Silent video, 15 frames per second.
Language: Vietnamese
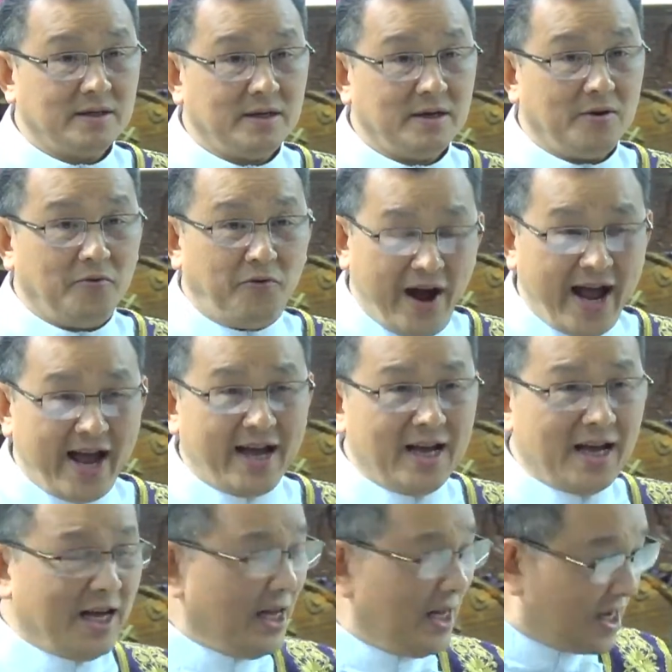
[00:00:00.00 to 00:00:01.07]
và
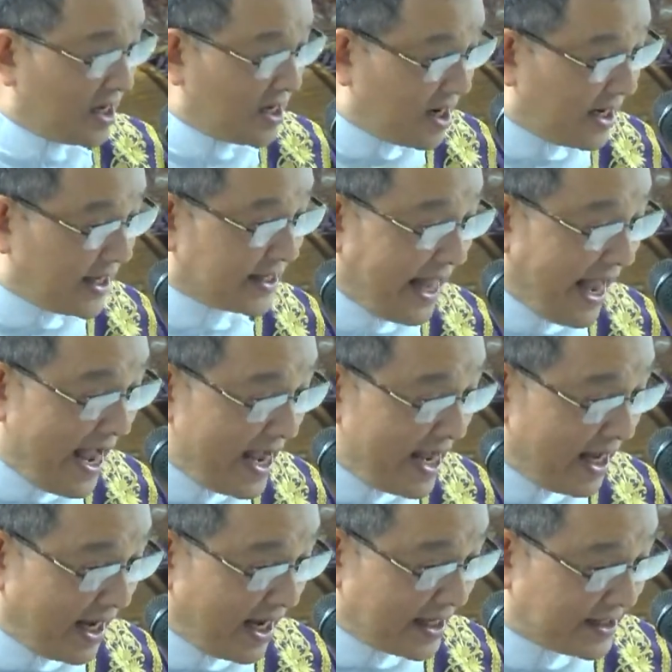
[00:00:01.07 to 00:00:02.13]
người ta
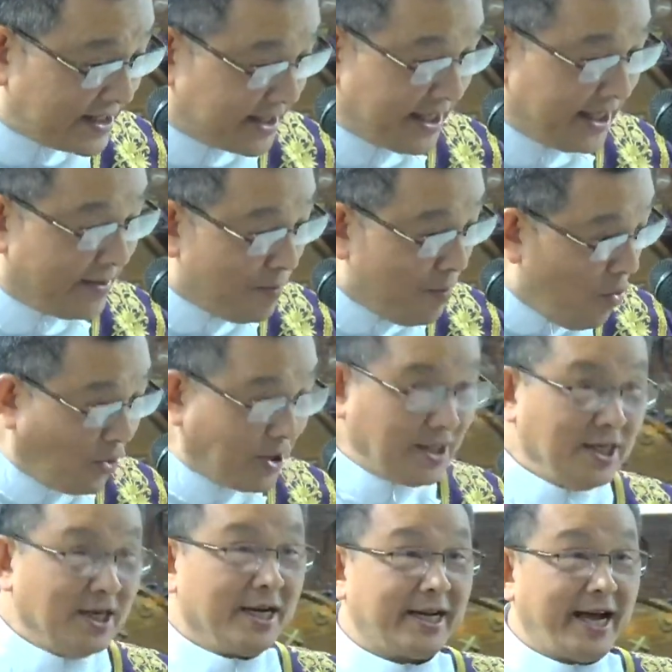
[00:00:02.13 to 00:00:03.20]
chỉ muốn
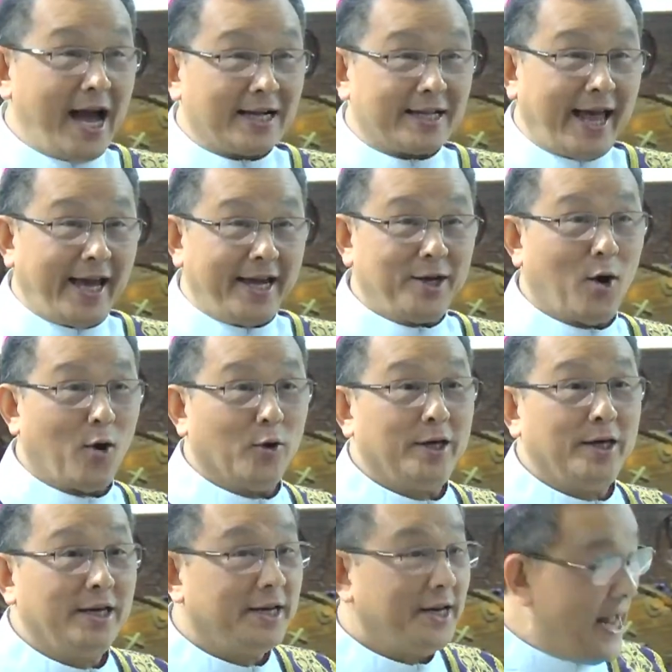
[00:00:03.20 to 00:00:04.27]
người khác thay
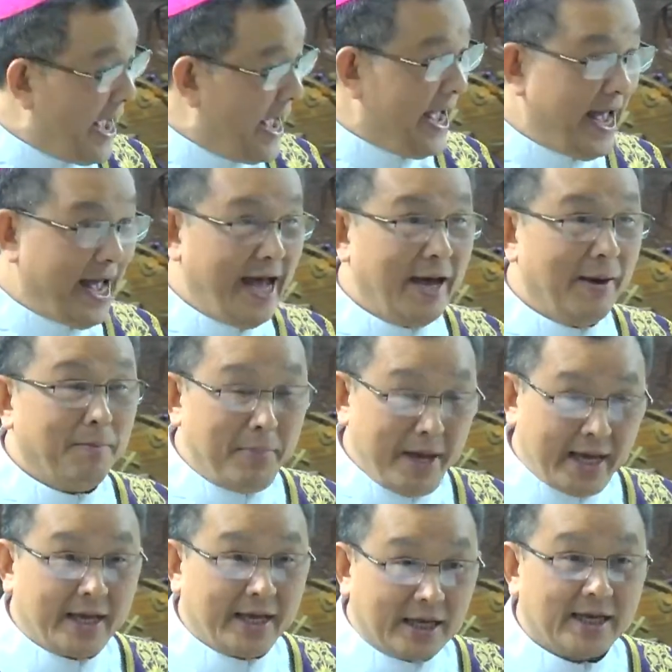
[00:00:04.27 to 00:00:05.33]
đổi để
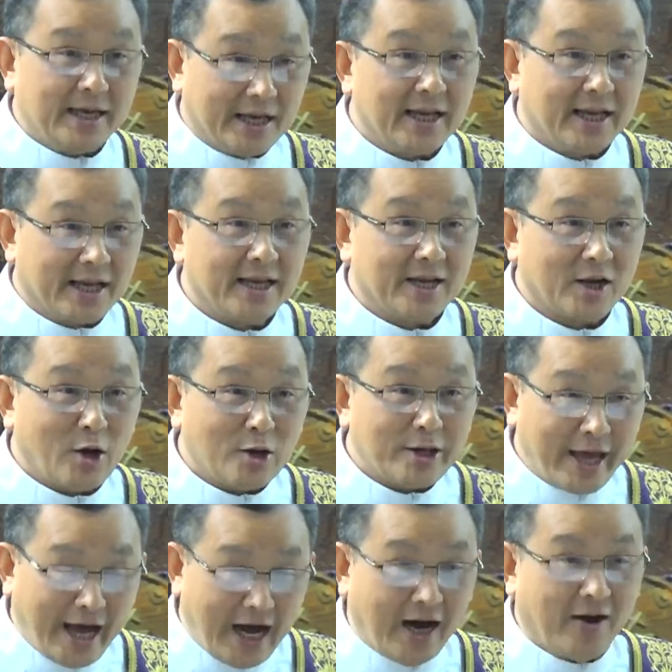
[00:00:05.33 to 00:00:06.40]
mình có thể
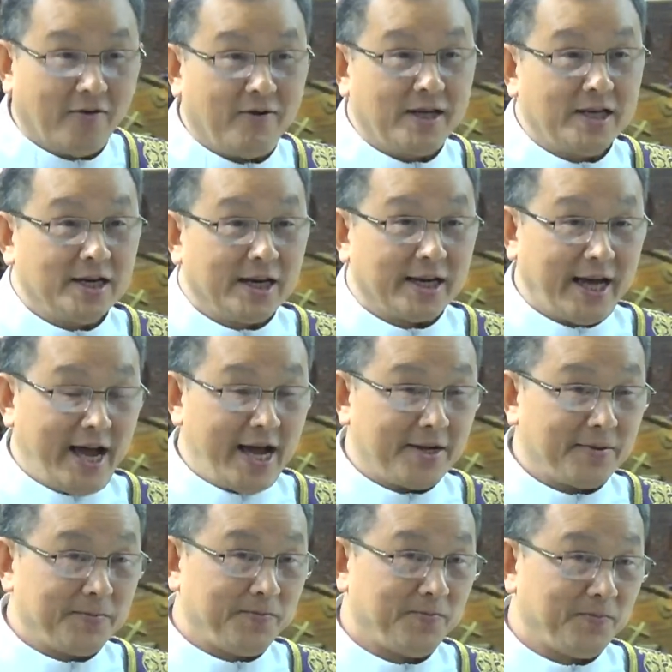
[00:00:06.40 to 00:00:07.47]
ở với người khác
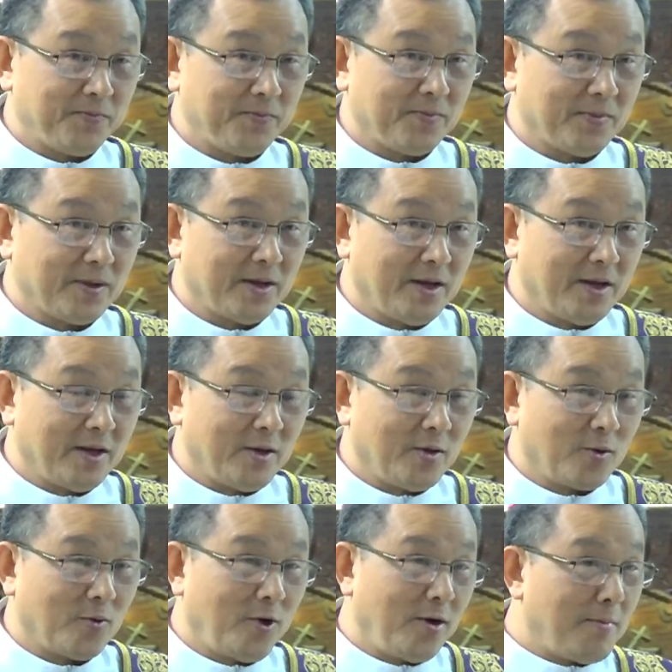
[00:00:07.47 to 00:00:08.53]

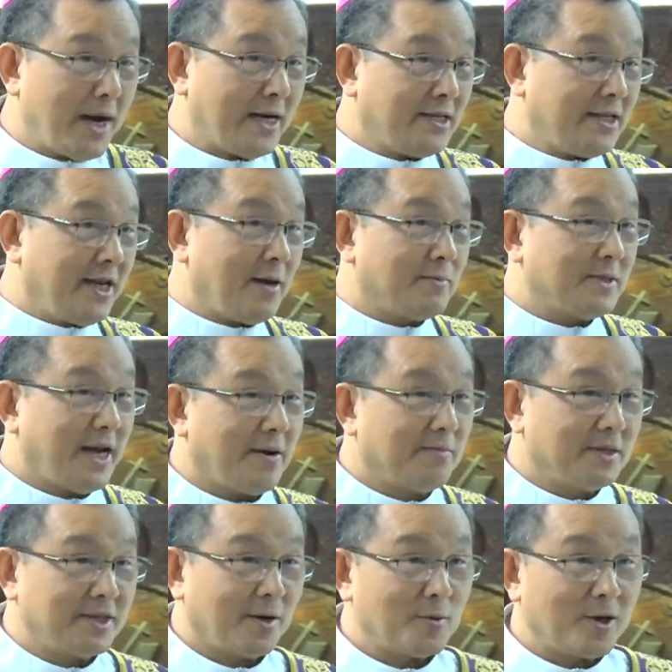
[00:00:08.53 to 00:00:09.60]
quý ông bà anh chị em xem mà
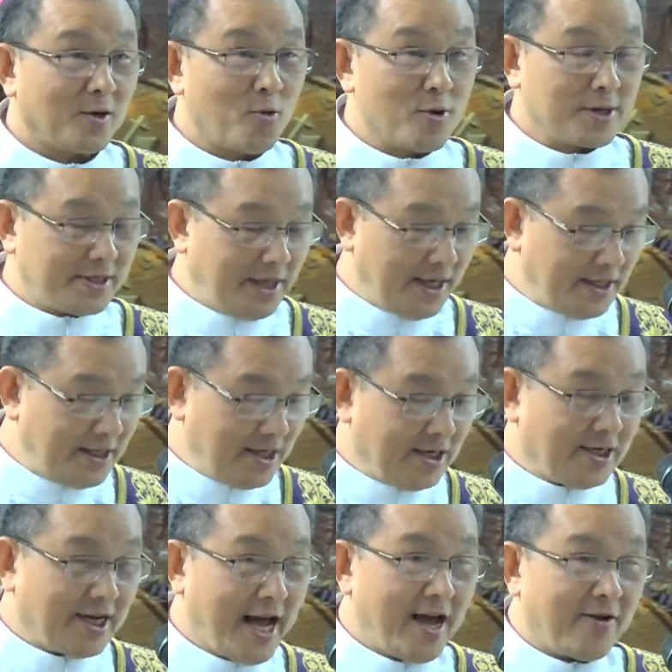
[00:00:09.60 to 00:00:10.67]
trong cái cuộc chiến giữa
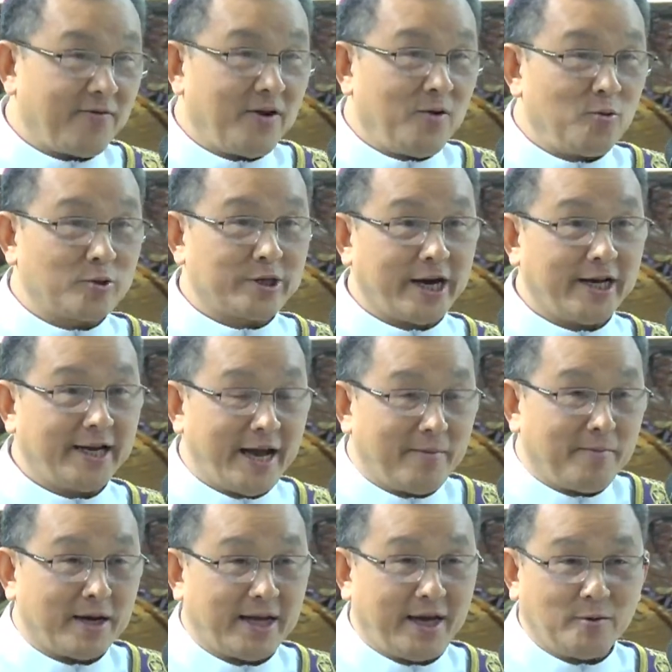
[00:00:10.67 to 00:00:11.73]
nga với ukraine
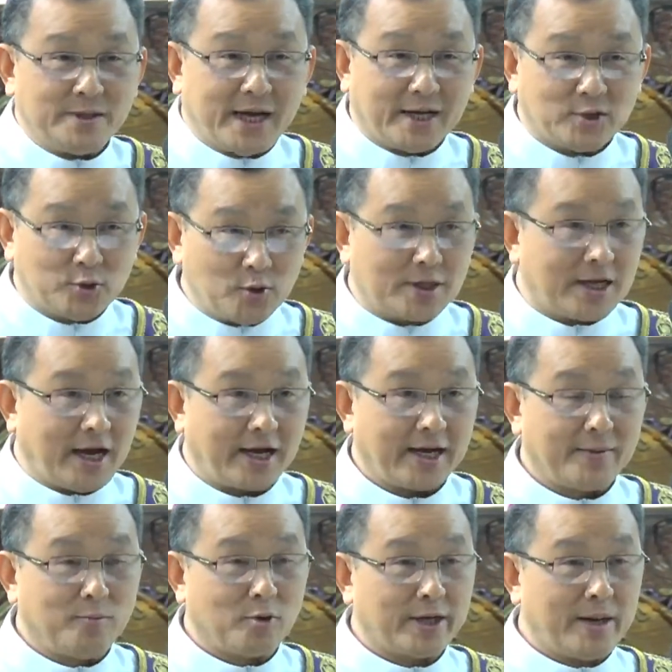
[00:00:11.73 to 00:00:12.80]
mà kéo dài suốt cả
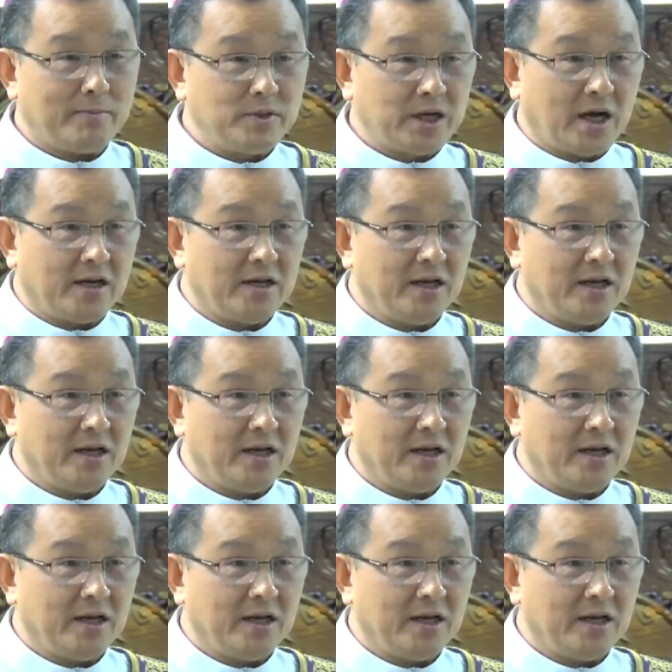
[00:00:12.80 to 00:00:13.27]
gần một năm trời